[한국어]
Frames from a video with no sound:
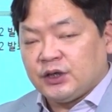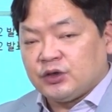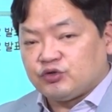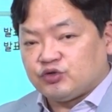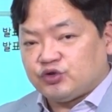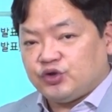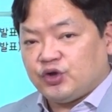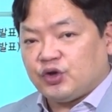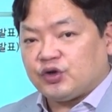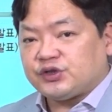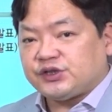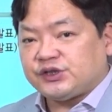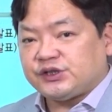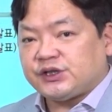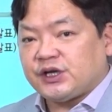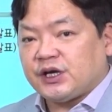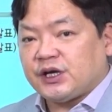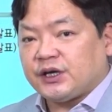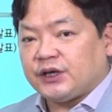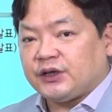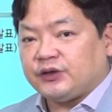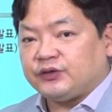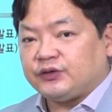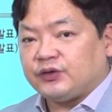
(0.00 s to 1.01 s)
주력
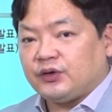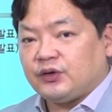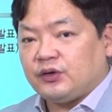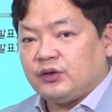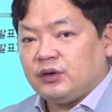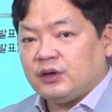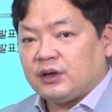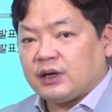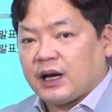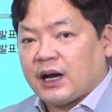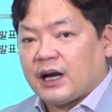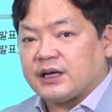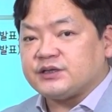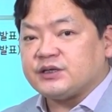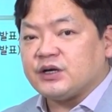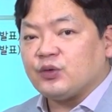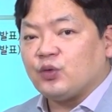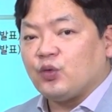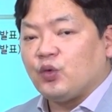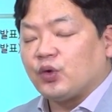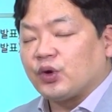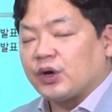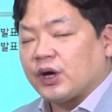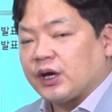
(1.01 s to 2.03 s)
시장에서
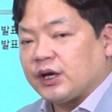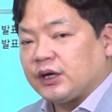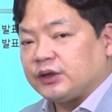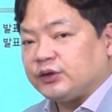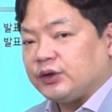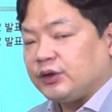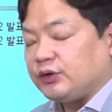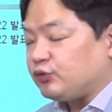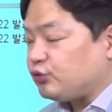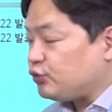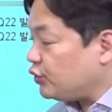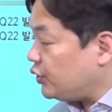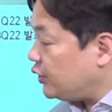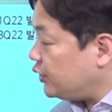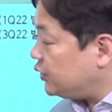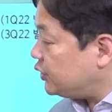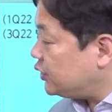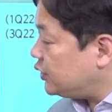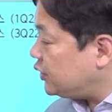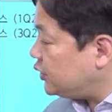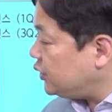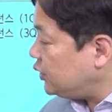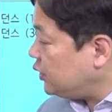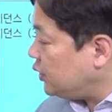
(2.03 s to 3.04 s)
가장 고객이 될 수
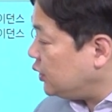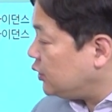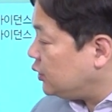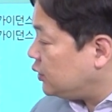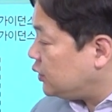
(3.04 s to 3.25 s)
있는